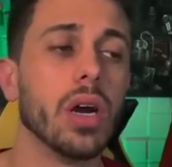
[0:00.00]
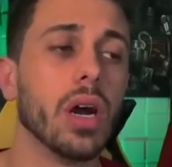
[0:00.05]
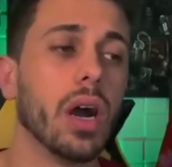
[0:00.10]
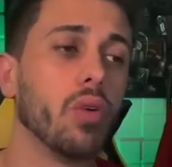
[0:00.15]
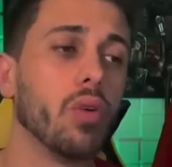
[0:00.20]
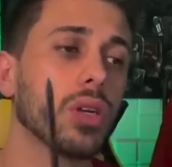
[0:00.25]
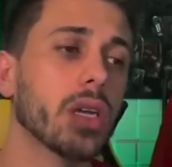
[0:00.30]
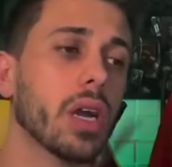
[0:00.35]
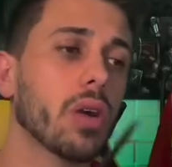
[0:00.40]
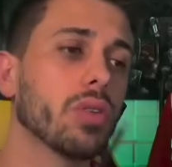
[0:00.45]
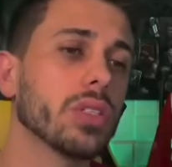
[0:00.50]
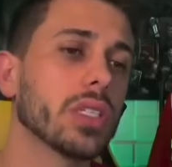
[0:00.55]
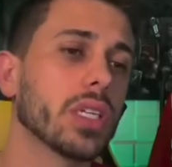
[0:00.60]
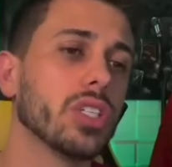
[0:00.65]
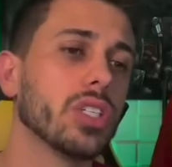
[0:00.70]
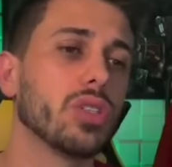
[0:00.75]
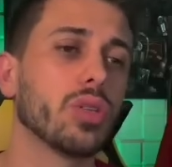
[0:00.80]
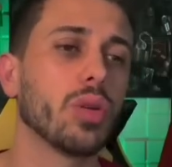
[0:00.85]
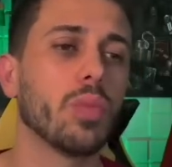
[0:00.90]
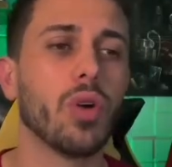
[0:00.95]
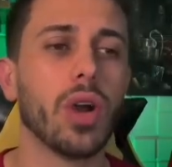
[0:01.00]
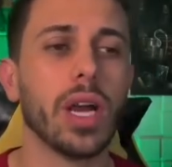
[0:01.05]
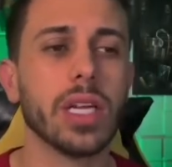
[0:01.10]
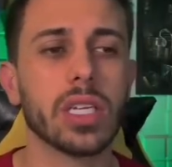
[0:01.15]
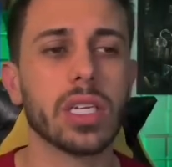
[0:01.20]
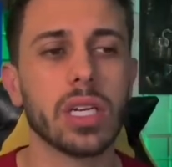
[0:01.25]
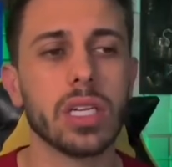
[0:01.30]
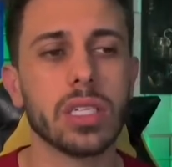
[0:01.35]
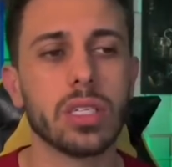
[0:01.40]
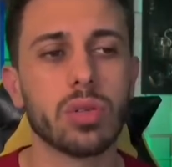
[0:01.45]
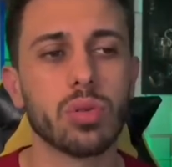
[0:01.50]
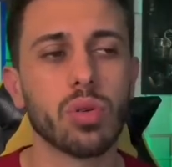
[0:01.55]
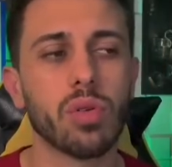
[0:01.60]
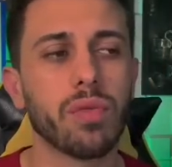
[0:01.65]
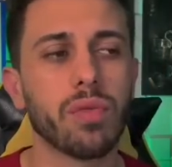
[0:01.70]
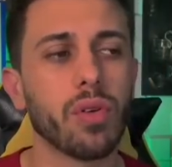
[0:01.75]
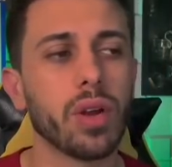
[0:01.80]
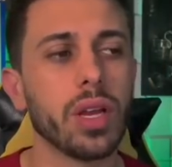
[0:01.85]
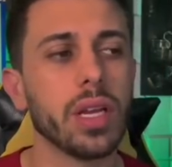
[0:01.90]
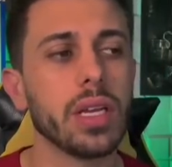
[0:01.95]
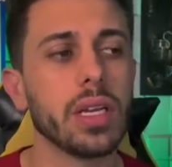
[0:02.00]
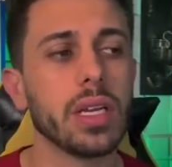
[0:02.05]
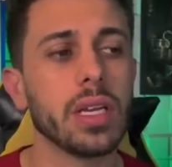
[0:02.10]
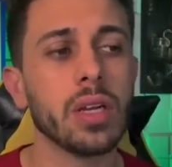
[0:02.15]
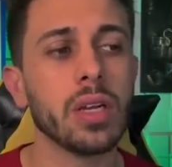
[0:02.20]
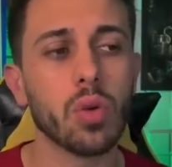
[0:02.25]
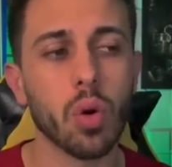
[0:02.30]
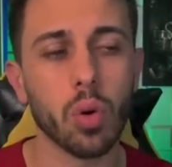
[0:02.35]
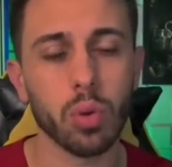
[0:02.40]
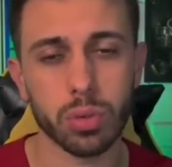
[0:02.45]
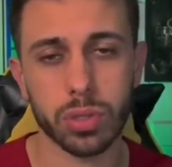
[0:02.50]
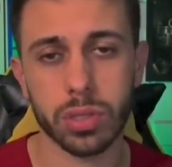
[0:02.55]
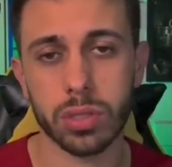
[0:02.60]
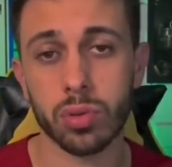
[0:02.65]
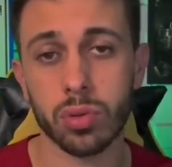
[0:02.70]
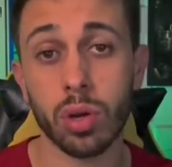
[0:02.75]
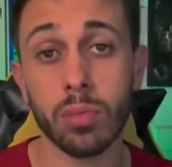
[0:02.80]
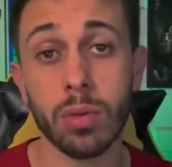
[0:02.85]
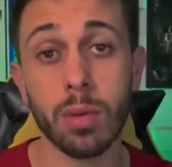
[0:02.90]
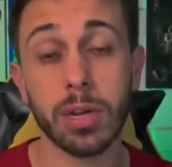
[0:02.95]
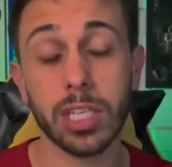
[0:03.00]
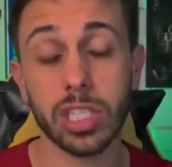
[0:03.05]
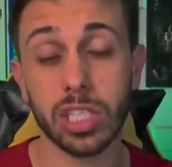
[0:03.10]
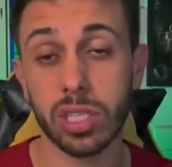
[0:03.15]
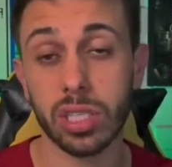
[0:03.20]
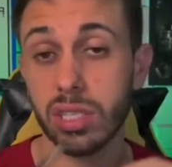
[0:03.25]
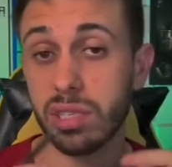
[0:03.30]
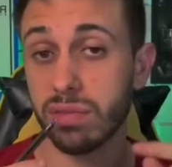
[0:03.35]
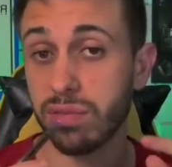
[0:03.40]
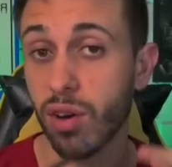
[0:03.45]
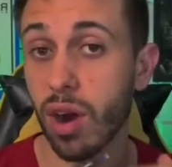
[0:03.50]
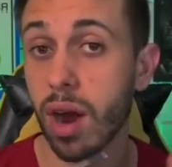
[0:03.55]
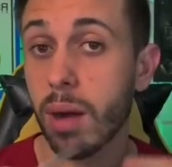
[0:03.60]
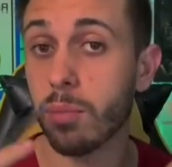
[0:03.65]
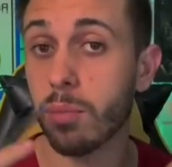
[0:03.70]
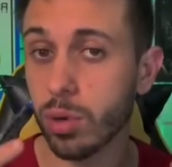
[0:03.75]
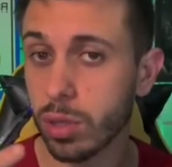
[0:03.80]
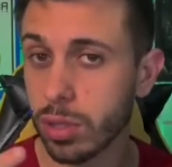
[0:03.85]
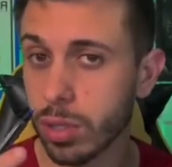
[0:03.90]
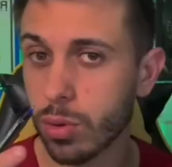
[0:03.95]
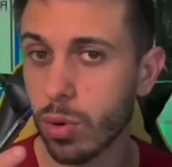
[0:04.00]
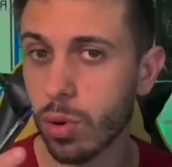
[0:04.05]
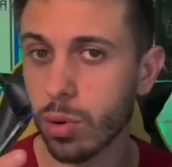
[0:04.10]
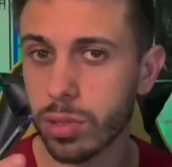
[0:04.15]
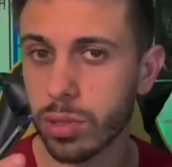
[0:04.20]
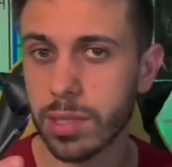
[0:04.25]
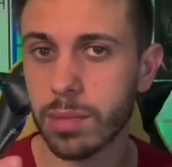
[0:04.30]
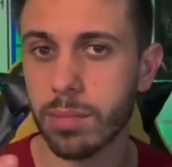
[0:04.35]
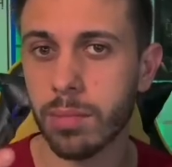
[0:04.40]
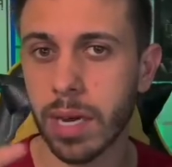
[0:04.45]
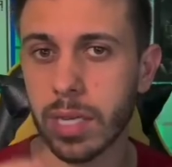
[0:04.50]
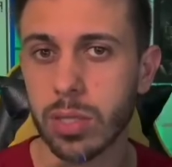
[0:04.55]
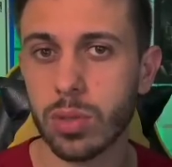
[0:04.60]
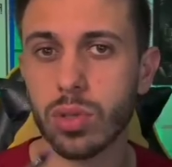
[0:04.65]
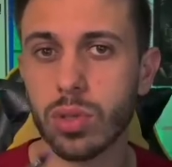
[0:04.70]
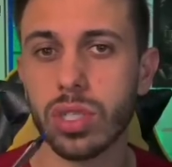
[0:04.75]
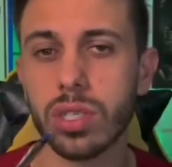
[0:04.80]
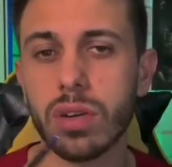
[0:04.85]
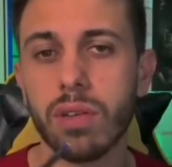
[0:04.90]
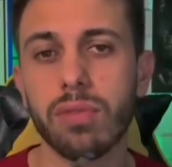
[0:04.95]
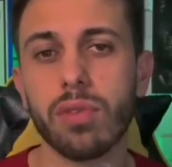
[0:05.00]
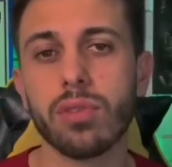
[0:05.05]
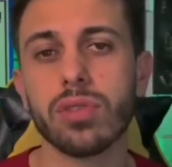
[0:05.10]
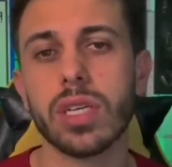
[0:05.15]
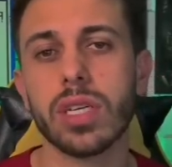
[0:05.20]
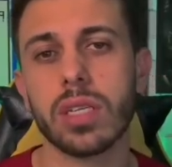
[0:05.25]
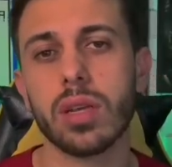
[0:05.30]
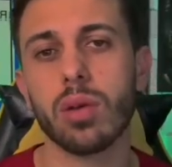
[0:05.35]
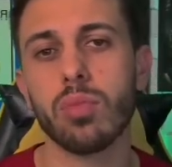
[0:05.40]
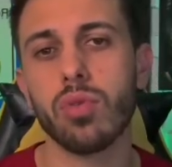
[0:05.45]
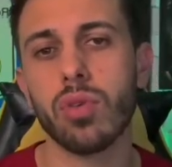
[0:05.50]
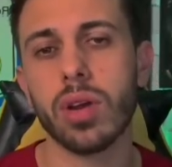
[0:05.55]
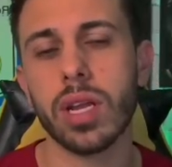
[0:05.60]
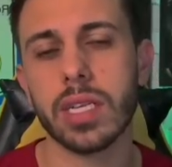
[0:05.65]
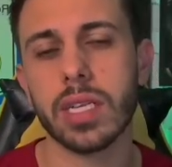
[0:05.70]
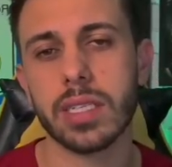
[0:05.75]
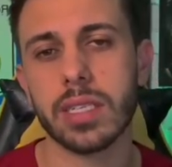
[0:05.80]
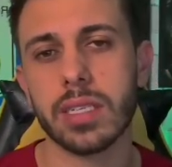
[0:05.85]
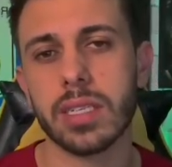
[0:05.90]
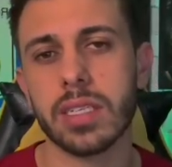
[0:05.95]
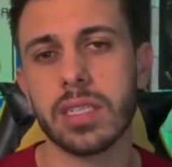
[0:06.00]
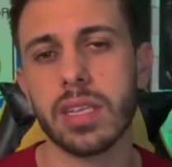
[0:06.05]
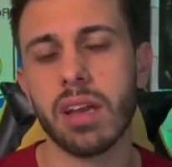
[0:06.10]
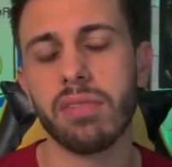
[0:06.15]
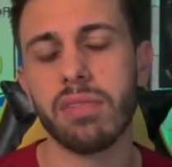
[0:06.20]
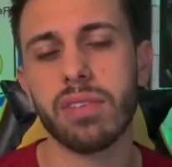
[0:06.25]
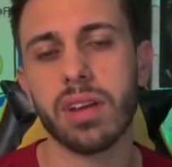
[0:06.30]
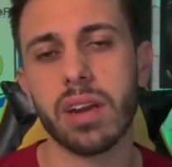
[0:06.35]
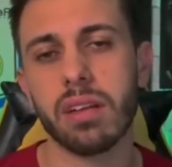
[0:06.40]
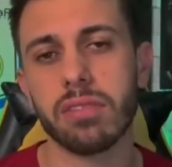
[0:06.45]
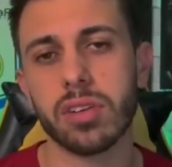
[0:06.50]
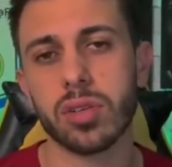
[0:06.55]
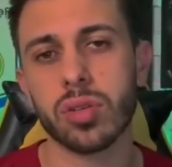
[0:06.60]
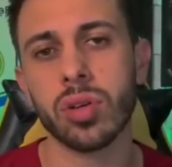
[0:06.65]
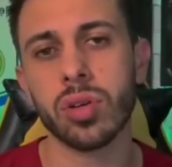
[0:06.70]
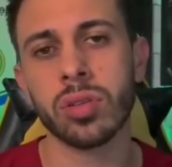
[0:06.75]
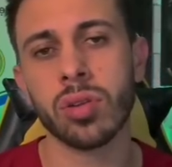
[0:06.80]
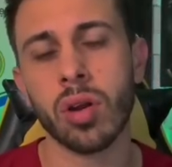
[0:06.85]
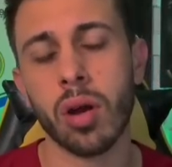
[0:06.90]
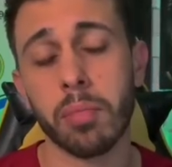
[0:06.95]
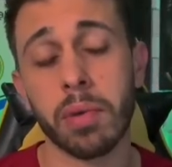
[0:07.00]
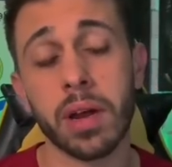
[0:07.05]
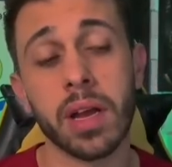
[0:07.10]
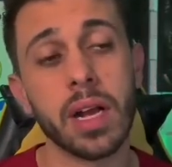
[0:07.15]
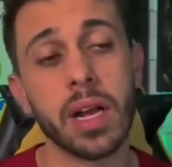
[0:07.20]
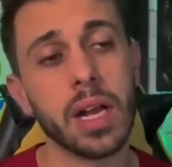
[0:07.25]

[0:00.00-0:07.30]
A única coisa que a gente tomou red aqui nesse jogo foi em gols. Normalmente a gente forra muito em gols, mas hoje não foi um dia tão bom aí nessa sexta-feira. Fechou, tropa?